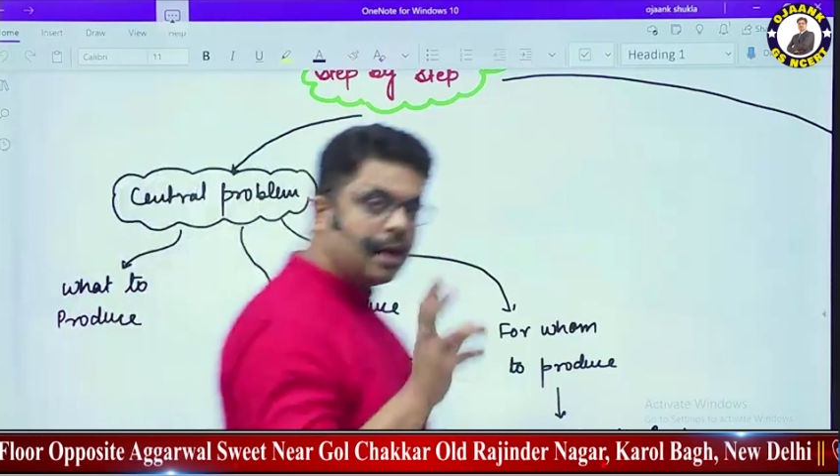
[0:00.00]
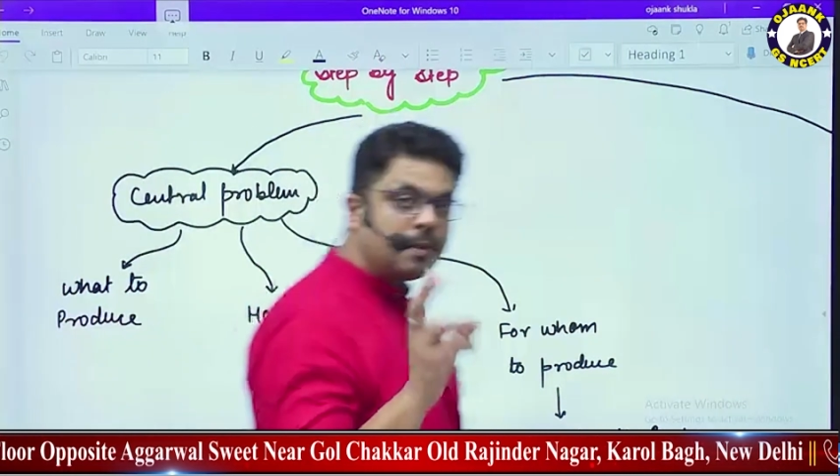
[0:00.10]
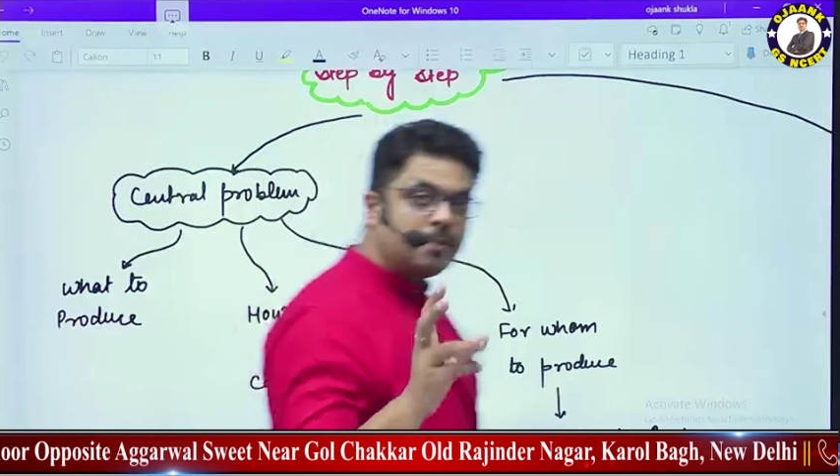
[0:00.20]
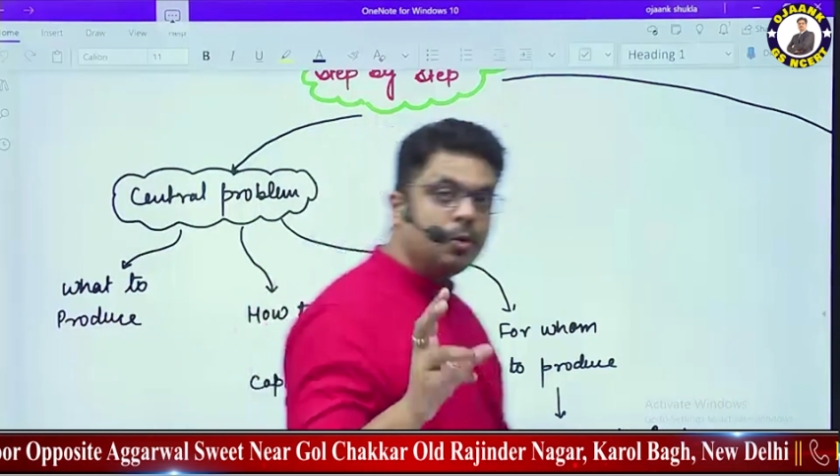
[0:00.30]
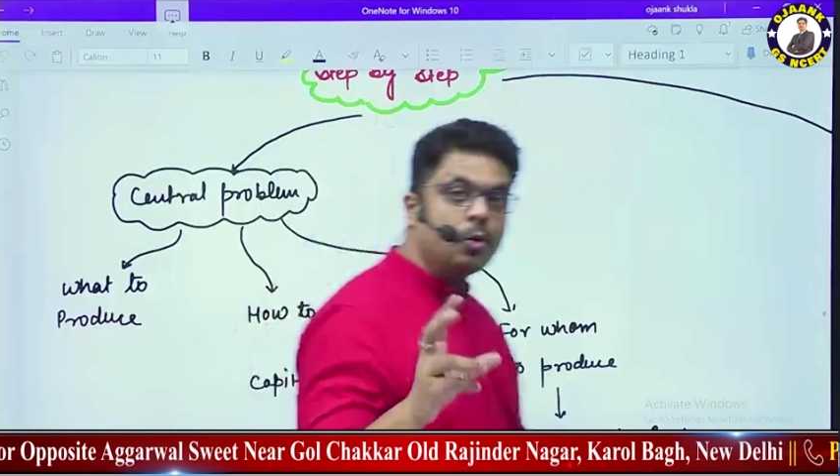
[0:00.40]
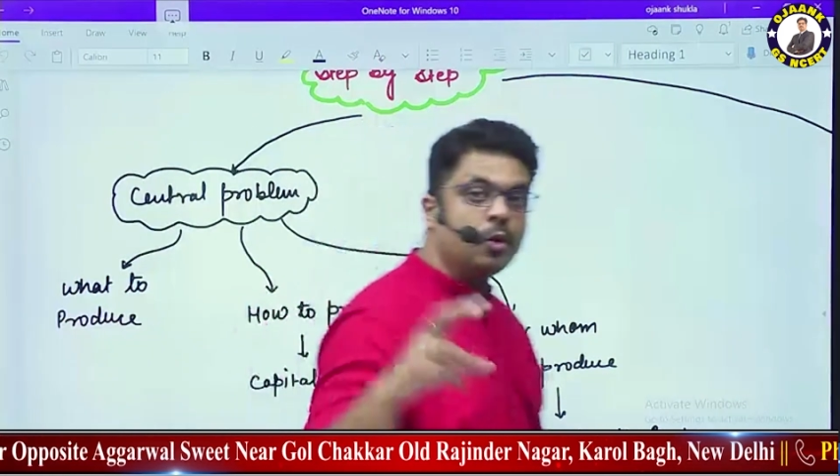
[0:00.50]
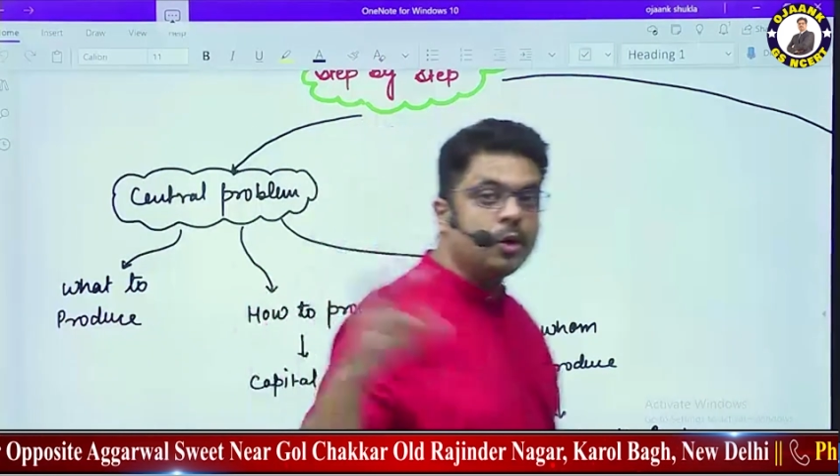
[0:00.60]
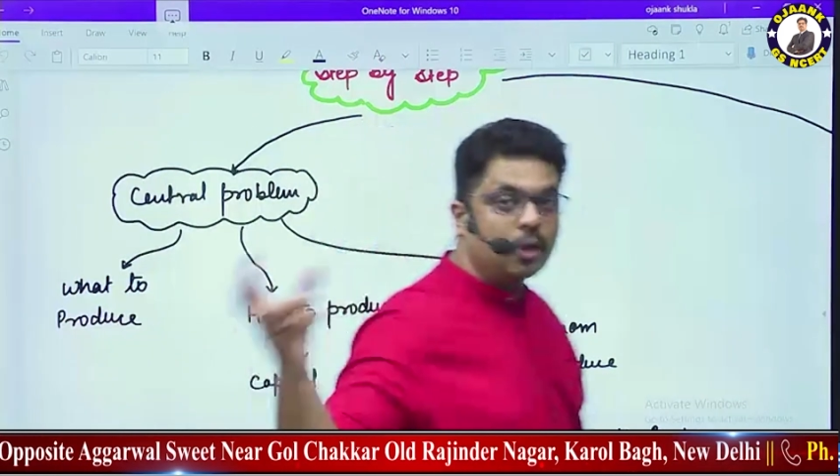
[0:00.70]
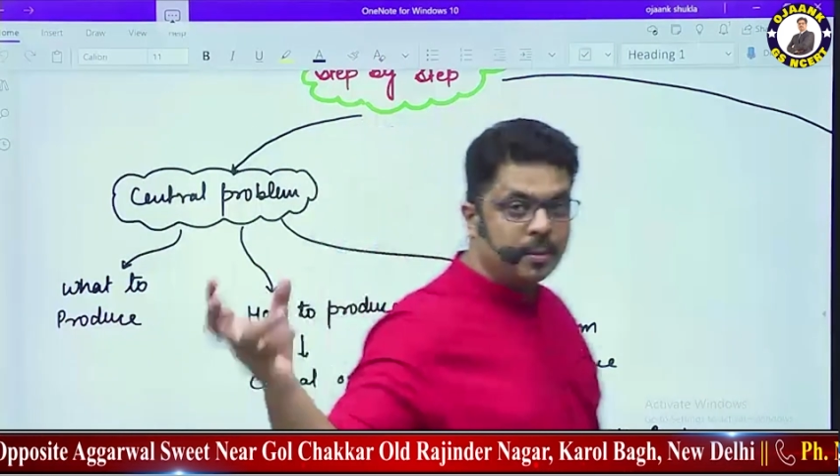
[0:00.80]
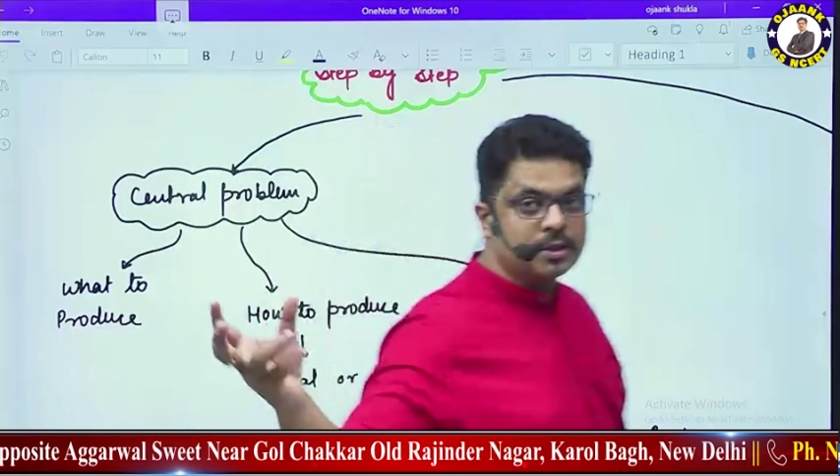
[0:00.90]
अब हम लोग कोर
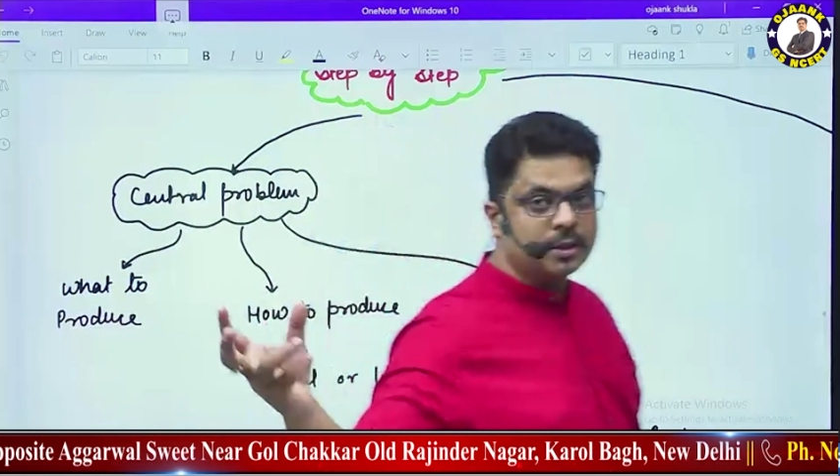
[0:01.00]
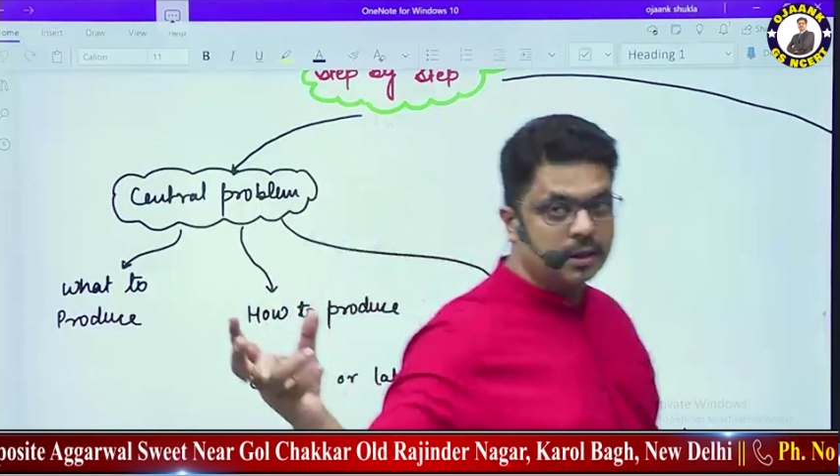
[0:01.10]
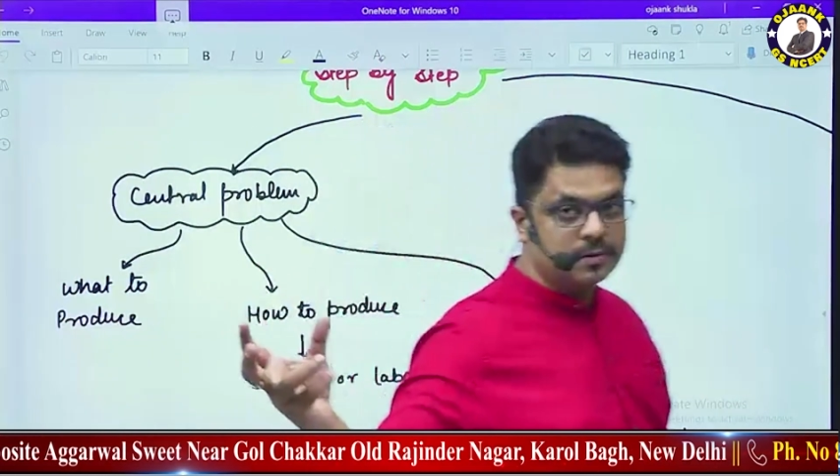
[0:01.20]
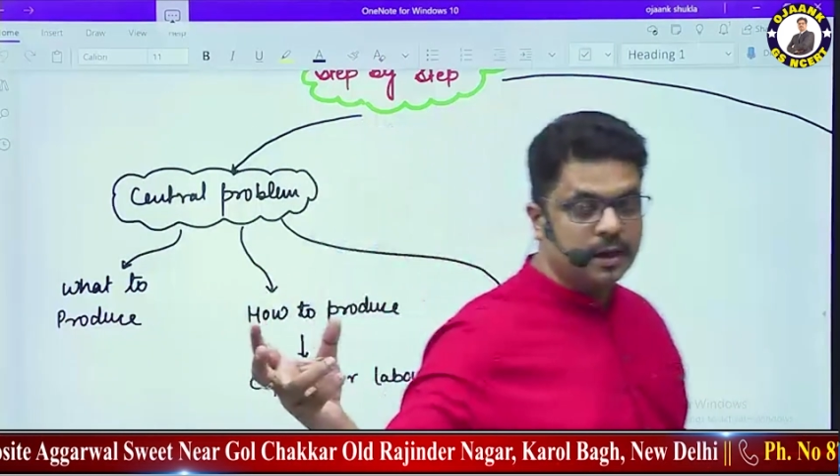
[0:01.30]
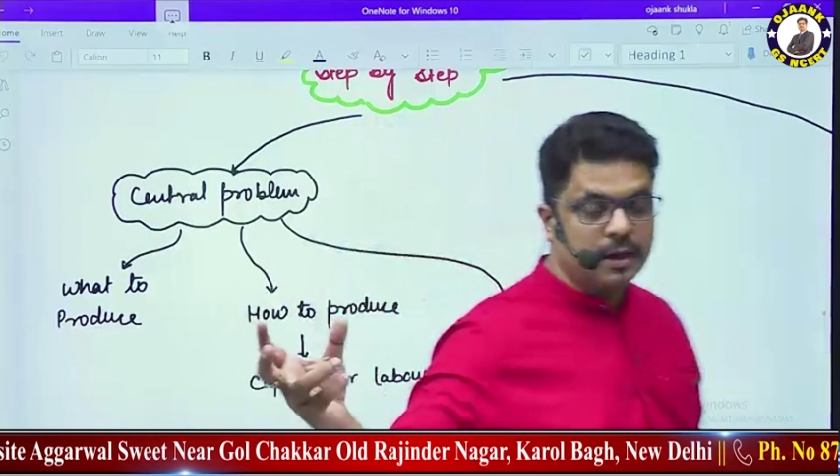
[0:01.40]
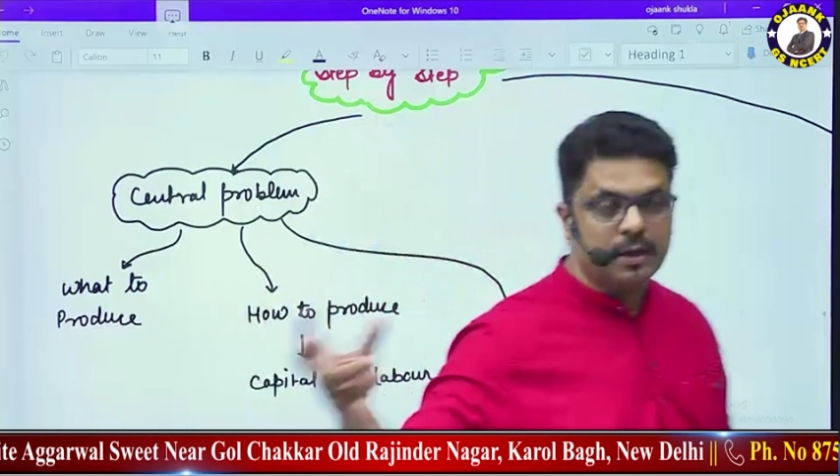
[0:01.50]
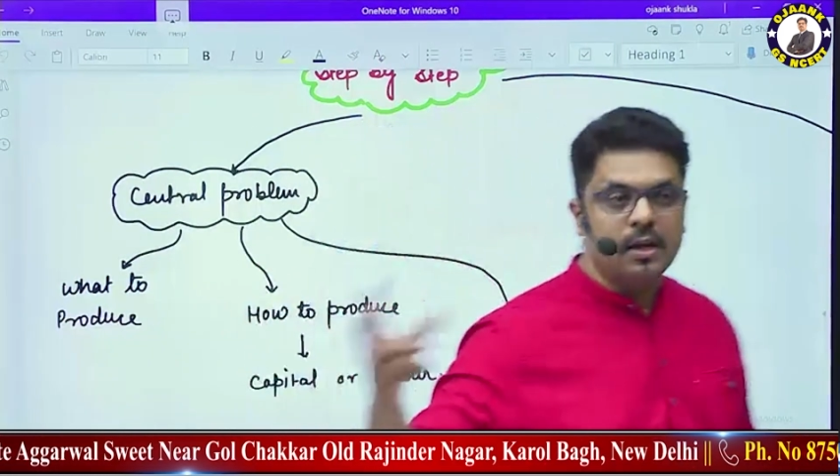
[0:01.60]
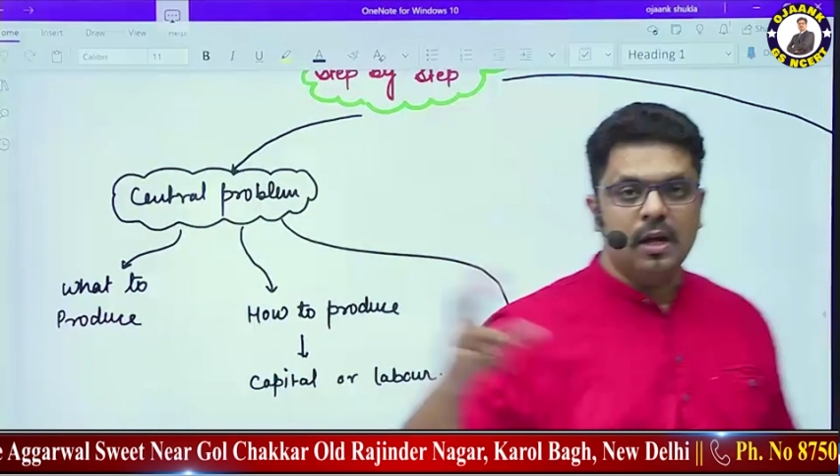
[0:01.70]
इकोनॉमिक्स की तरफ जा रहे हैं